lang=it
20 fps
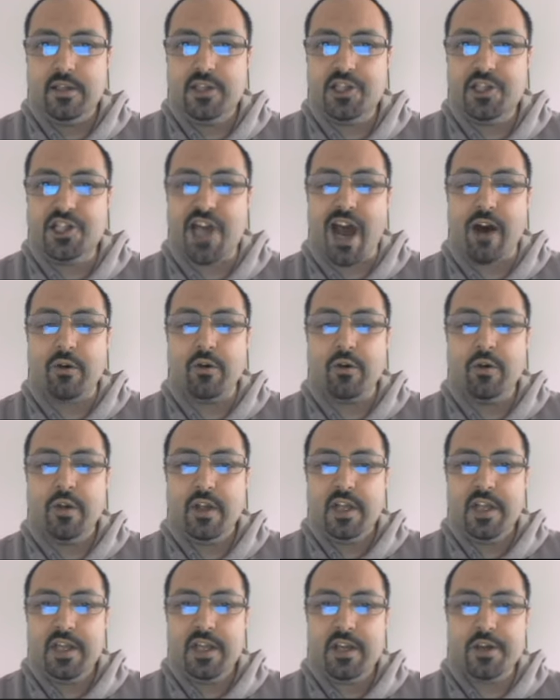Ciao,
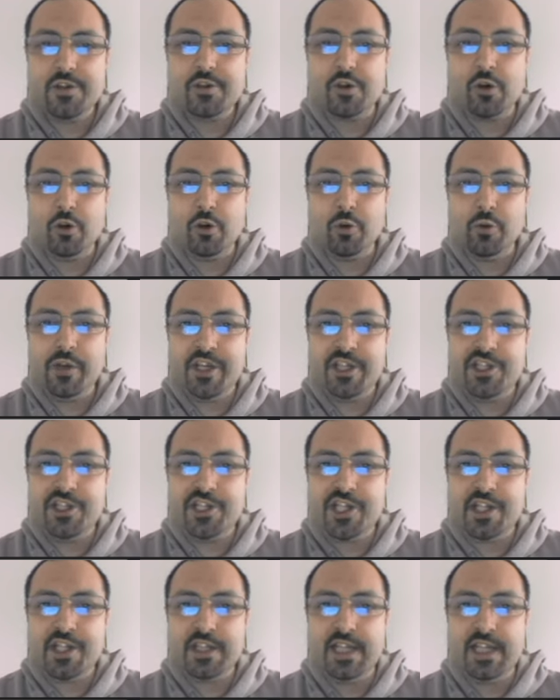io sono
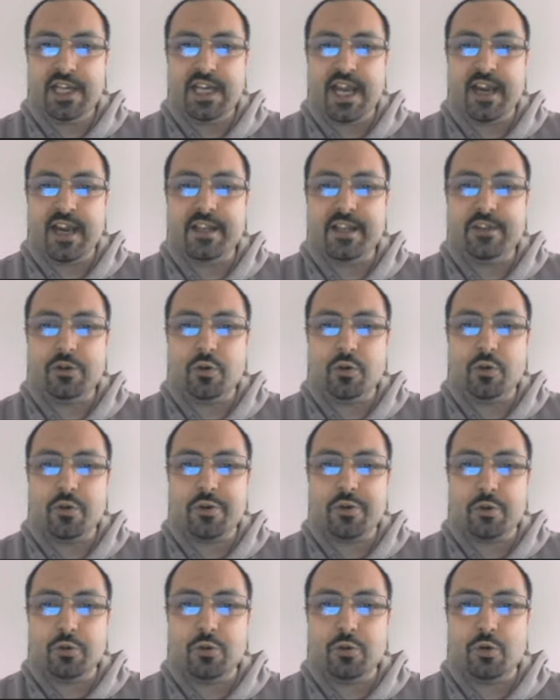Luigi di Clarintux
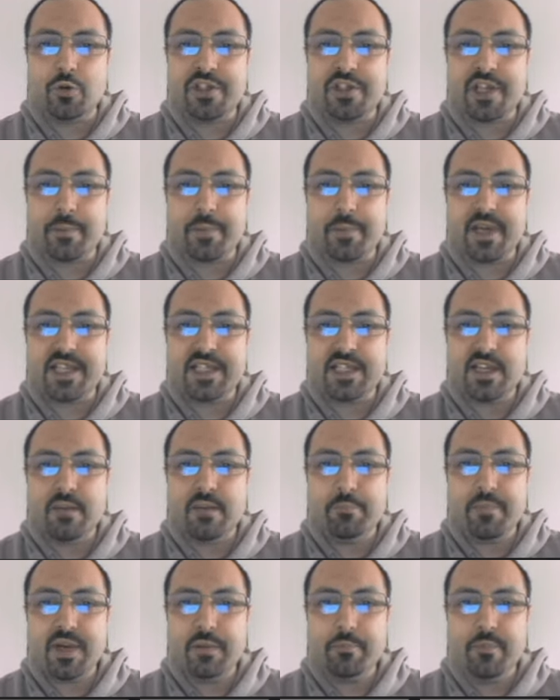un Tux per
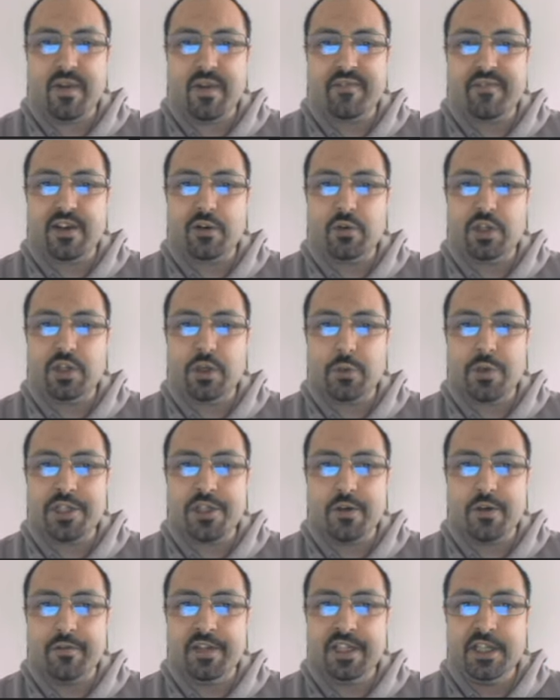sempre, benvenuti in
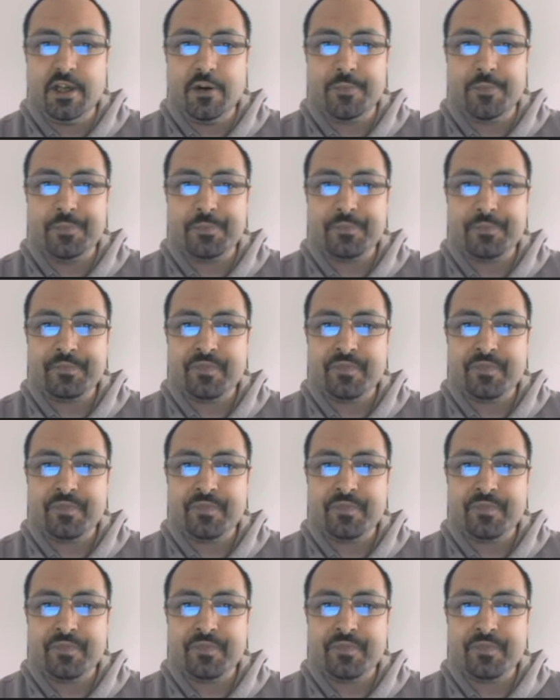questo video.